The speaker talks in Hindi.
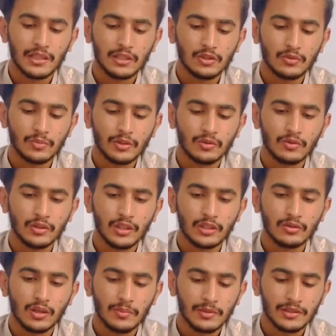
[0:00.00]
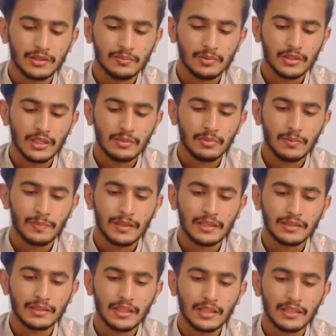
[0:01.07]
आर्ट ओपन हो गया तो आपने सिंपली यहाँ पे
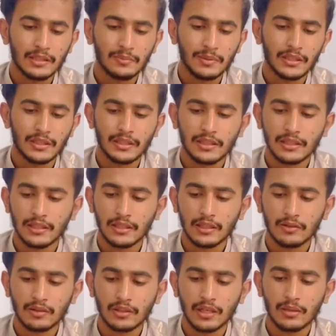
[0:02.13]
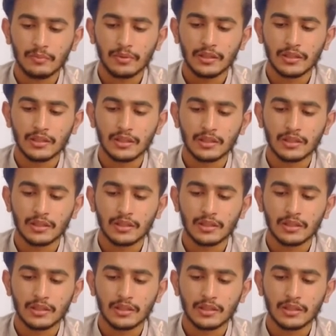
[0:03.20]
प्लस के आइकन पे क्लिक करना है और यहाँ पे